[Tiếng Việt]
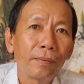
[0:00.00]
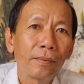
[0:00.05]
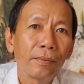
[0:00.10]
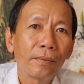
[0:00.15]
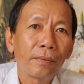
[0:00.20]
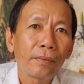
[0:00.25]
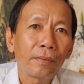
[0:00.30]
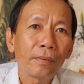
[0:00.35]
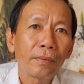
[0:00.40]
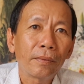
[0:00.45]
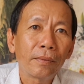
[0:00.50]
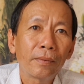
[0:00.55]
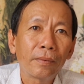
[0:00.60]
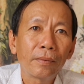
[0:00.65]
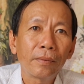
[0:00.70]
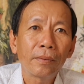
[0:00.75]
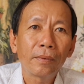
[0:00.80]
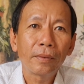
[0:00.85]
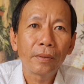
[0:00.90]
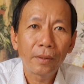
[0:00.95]
À, em chào
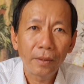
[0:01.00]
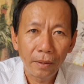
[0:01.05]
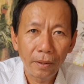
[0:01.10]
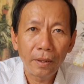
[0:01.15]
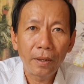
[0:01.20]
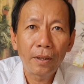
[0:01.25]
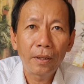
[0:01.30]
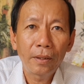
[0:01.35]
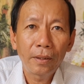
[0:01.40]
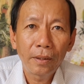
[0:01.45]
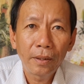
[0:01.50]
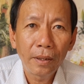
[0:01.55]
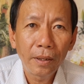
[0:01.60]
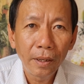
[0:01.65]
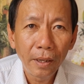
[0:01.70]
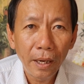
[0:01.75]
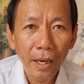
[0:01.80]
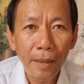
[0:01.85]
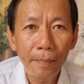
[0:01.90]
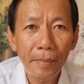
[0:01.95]
anh nha dạ,
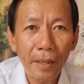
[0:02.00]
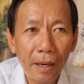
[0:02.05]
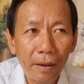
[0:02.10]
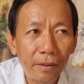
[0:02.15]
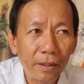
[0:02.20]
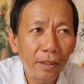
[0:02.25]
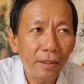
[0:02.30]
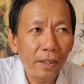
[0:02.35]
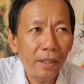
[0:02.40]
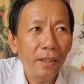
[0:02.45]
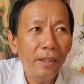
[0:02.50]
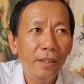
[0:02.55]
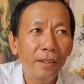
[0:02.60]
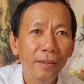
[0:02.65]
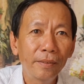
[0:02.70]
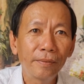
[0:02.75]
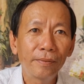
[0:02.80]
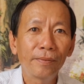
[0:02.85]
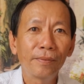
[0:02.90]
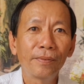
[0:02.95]
dạ. em chào quý chị
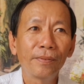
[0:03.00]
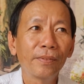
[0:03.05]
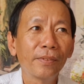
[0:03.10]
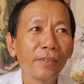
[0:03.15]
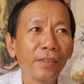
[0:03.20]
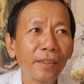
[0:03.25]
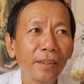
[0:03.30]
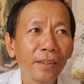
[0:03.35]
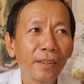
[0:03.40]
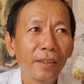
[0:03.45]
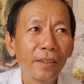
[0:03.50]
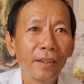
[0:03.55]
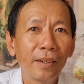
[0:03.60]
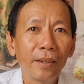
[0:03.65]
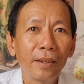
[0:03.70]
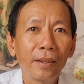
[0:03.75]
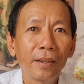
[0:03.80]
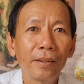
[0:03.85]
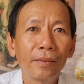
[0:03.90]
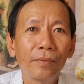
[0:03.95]
dạ anh có
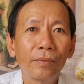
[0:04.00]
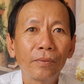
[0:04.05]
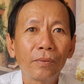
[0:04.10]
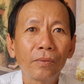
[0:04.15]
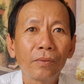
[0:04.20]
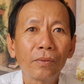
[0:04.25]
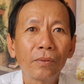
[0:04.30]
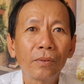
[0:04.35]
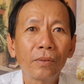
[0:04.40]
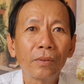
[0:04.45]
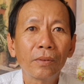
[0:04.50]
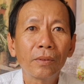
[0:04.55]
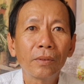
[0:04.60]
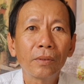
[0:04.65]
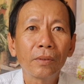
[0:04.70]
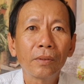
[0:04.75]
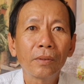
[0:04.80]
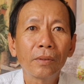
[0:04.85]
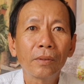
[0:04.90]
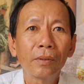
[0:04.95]
thể giới thiệu ờ,
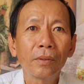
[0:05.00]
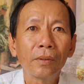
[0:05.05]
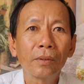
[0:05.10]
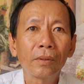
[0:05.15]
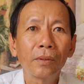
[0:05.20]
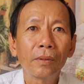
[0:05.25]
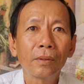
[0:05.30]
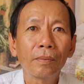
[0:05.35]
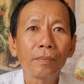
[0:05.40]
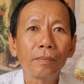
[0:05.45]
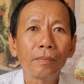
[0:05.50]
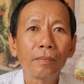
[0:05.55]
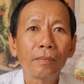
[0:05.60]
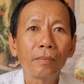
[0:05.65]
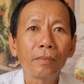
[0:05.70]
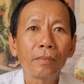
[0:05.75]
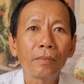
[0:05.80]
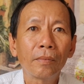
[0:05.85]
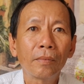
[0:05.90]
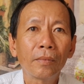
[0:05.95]
tới cho cô chú anh chị
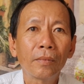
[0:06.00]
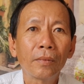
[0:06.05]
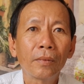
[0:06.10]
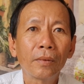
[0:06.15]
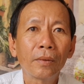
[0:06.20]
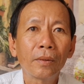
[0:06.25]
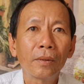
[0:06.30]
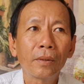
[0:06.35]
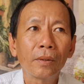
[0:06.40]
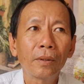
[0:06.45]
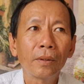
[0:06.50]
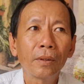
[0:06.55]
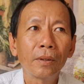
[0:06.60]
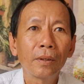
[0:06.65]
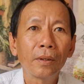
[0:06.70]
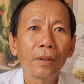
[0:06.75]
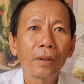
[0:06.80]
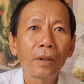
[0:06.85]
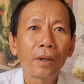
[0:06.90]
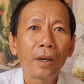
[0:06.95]
biết ờ, tên tuổi của mình
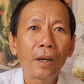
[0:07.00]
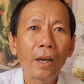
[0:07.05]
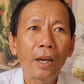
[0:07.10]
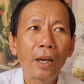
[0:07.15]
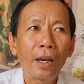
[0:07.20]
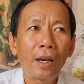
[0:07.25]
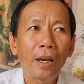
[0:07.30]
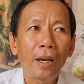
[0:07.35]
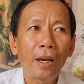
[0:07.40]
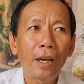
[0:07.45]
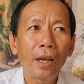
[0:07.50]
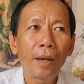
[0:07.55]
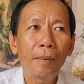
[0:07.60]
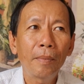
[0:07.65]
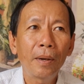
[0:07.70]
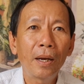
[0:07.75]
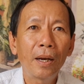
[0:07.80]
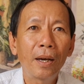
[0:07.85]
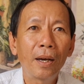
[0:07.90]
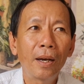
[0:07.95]
anh ha
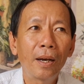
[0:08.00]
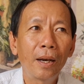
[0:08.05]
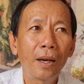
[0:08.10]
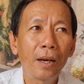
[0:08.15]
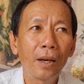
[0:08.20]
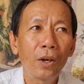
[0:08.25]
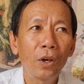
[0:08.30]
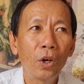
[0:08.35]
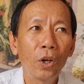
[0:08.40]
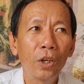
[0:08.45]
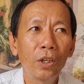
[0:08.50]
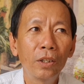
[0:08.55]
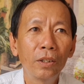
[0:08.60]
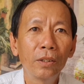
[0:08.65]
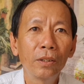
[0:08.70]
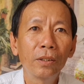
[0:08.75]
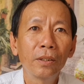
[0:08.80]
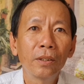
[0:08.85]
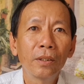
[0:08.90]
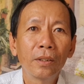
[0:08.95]
em là lưng
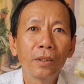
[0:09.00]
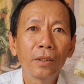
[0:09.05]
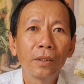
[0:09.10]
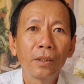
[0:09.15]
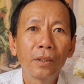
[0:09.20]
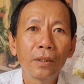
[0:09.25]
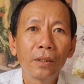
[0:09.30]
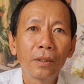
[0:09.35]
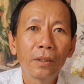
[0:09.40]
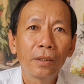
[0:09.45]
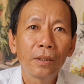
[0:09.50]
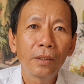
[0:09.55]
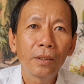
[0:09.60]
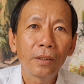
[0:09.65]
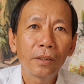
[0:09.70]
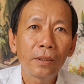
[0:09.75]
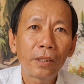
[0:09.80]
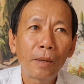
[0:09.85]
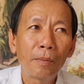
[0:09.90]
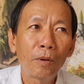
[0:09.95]
dạ
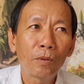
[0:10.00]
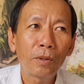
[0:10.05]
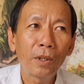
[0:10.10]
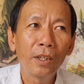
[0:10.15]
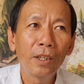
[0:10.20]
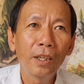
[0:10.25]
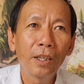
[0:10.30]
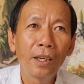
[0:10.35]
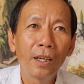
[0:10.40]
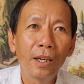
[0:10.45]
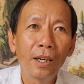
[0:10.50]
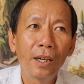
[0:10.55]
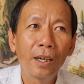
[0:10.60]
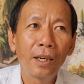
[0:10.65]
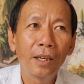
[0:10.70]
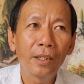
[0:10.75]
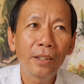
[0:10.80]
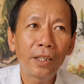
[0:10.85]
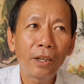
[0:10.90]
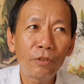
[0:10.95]
sinh năm ừ.
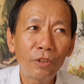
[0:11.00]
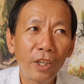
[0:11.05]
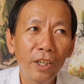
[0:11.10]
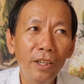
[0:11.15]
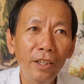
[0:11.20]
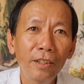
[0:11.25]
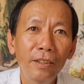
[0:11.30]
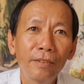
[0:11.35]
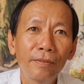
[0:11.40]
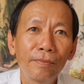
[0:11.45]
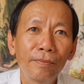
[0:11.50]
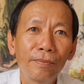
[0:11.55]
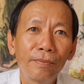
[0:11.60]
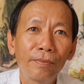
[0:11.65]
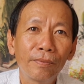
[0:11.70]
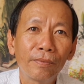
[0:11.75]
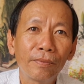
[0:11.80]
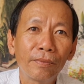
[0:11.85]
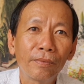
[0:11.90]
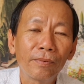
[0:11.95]
1969 ờ,
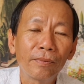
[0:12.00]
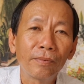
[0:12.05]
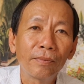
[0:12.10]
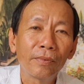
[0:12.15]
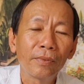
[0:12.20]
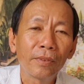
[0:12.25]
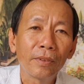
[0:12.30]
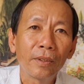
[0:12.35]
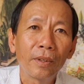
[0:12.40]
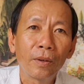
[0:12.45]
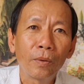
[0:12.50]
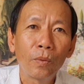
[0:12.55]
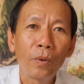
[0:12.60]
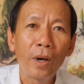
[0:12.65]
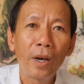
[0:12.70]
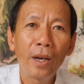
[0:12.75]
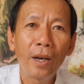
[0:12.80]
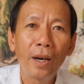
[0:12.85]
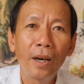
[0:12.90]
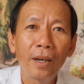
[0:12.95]
dạ
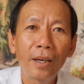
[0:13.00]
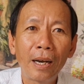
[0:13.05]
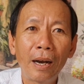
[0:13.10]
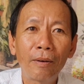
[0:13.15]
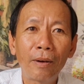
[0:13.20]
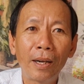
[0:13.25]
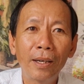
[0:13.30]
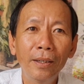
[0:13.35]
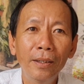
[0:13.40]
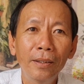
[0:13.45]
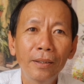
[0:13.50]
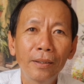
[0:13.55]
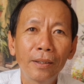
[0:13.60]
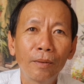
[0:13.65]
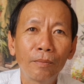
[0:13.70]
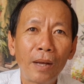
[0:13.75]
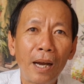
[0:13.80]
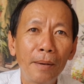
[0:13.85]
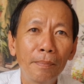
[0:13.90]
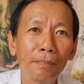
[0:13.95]
quê ở cao lãnh
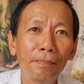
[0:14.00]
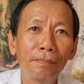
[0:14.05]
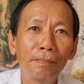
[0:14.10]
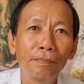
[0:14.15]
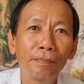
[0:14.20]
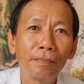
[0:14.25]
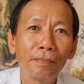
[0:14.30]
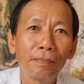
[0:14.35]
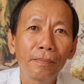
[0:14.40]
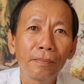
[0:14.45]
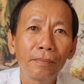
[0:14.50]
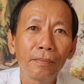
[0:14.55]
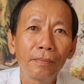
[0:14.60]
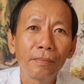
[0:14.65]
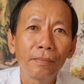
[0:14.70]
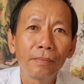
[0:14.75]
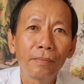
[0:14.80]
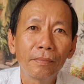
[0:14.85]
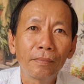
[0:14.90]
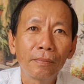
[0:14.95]
đồng tháp dạ
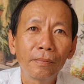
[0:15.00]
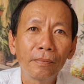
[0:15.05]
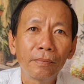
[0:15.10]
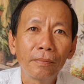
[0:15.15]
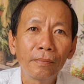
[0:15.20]
ừ.